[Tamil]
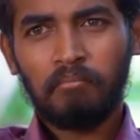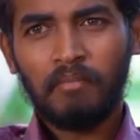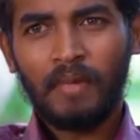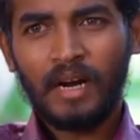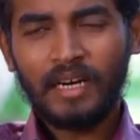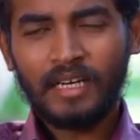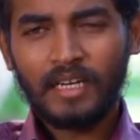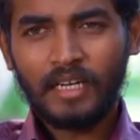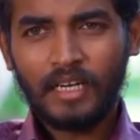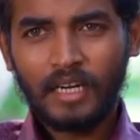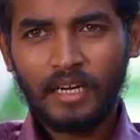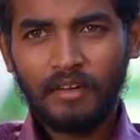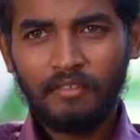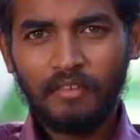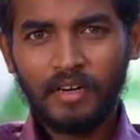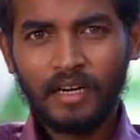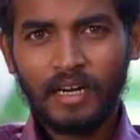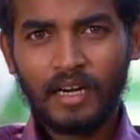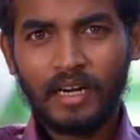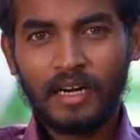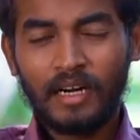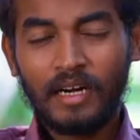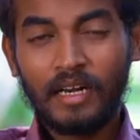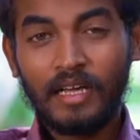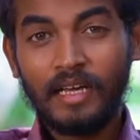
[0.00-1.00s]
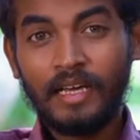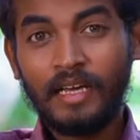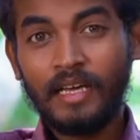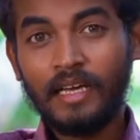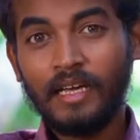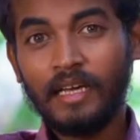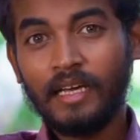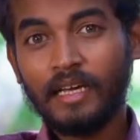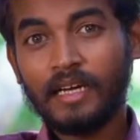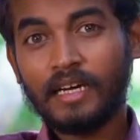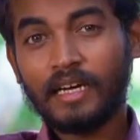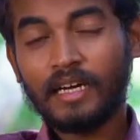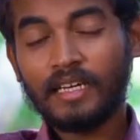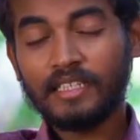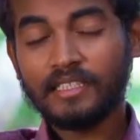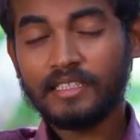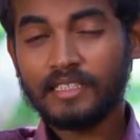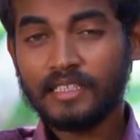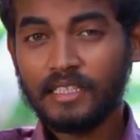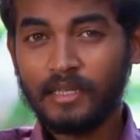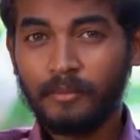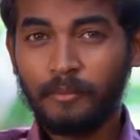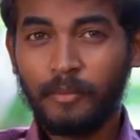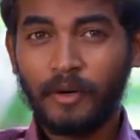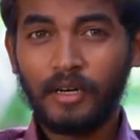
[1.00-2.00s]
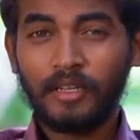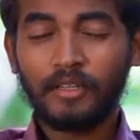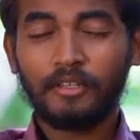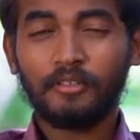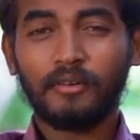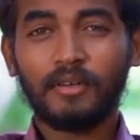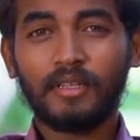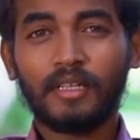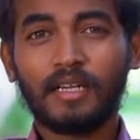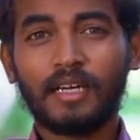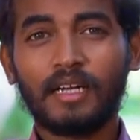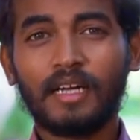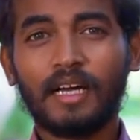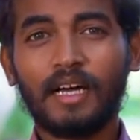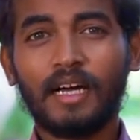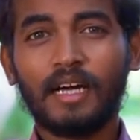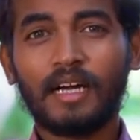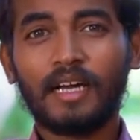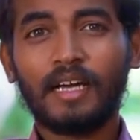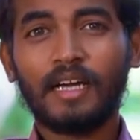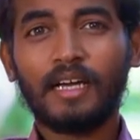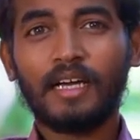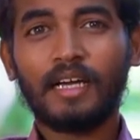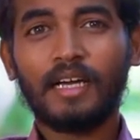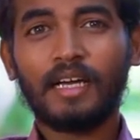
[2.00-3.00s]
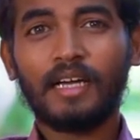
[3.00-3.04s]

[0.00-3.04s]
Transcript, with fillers: மற்றவர்களை கஷ்டப்படுத்துவதற்காக